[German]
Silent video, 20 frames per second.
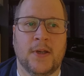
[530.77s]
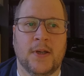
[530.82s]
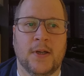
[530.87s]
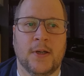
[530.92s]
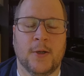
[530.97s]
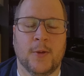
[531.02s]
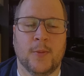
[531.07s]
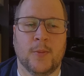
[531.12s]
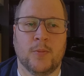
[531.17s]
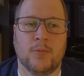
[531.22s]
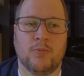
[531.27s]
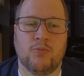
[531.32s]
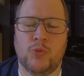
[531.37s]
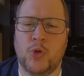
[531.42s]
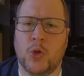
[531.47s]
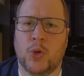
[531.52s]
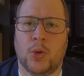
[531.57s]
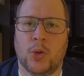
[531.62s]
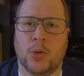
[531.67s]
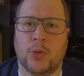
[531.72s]
Ähm,
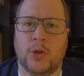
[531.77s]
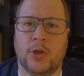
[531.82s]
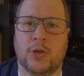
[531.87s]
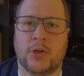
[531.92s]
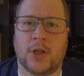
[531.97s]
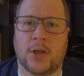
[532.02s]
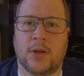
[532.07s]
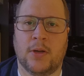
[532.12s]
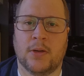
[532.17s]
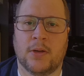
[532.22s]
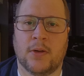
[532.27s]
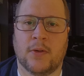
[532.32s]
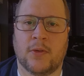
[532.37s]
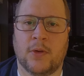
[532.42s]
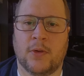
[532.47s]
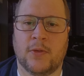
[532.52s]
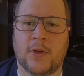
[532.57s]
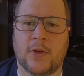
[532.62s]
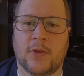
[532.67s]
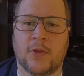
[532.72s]
ja, ich denke, das
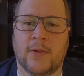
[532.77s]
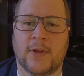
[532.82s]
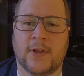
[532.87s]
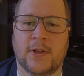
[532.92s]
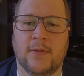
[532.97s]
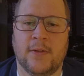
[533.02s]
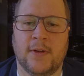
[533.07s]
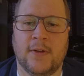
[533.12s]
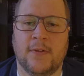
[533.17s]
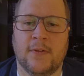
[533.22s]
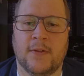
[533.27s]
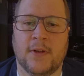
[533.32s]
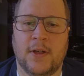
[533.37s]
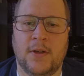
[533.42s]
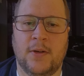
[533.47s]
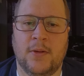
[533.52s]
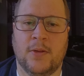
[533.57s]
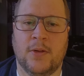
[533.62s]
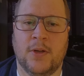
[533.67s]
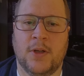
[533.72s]
soll es dann soweit gewesen
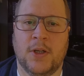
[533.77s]
sein.